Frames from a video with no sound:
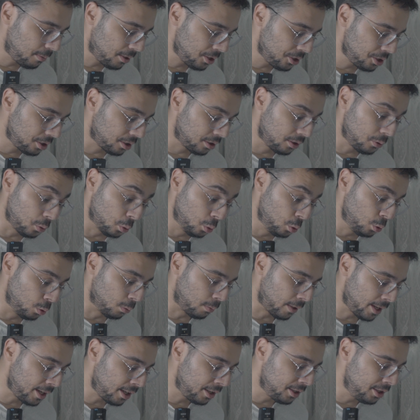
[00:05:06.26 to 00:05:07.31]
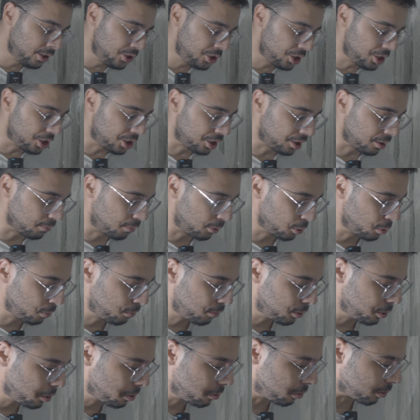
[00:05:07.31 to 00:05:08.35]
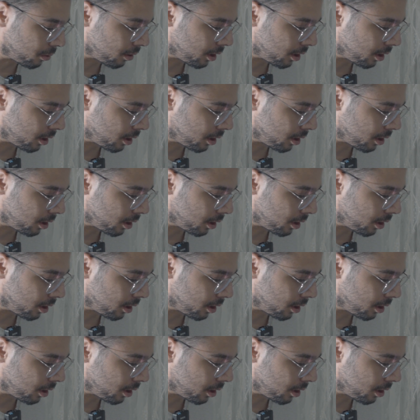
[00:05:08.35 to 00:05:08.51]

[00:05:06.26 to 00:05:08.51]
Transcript: başladı. Oo bayağı iyi şişti. Balon balon oldu.